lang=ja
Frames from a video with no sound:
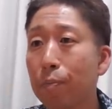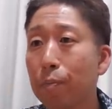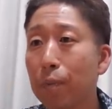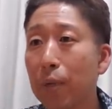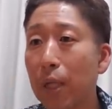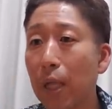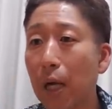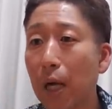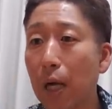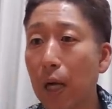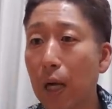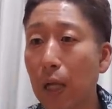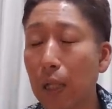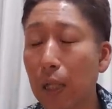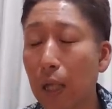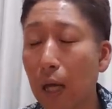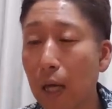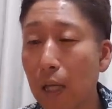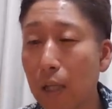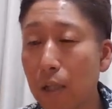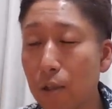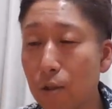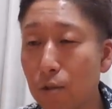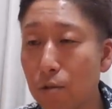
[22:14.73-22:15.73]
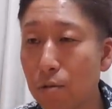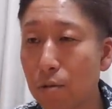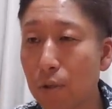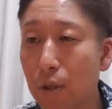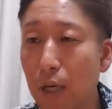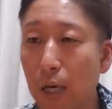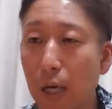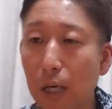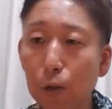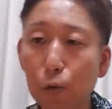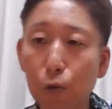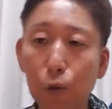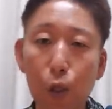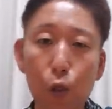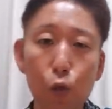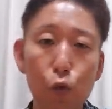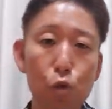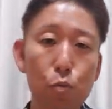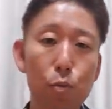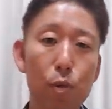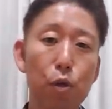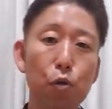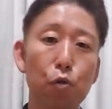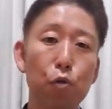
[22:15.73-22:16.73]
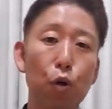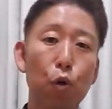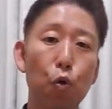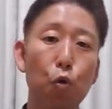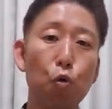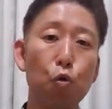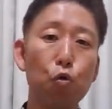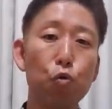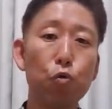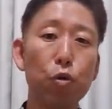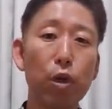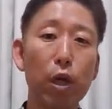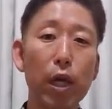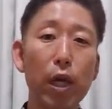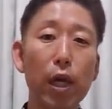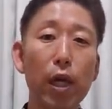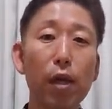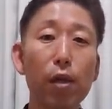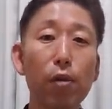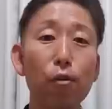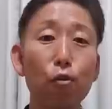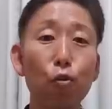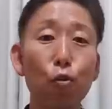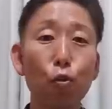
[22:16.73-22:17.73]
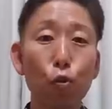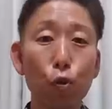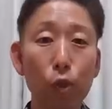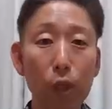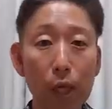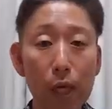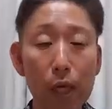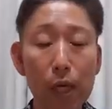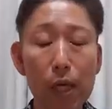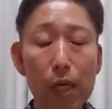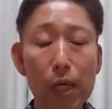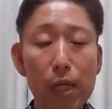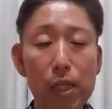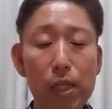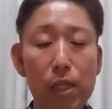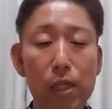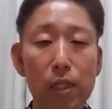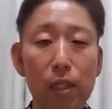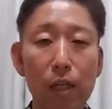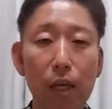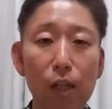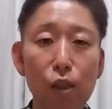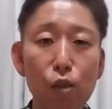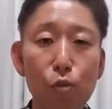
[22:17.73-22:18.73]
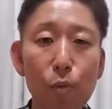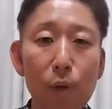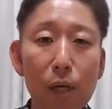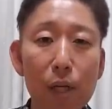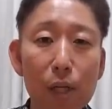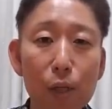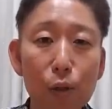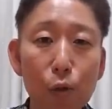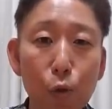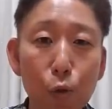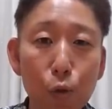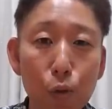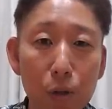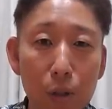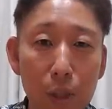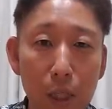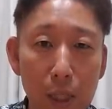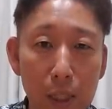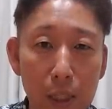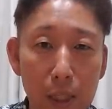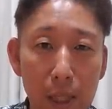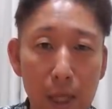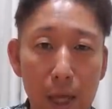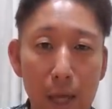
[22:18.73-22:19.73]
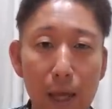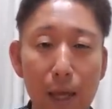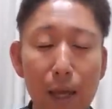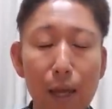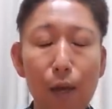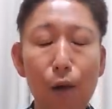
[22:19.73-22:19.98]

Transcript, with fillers: 見ながら何十回と楽しめるようなこういう映像をね知らぬ間に撮っていて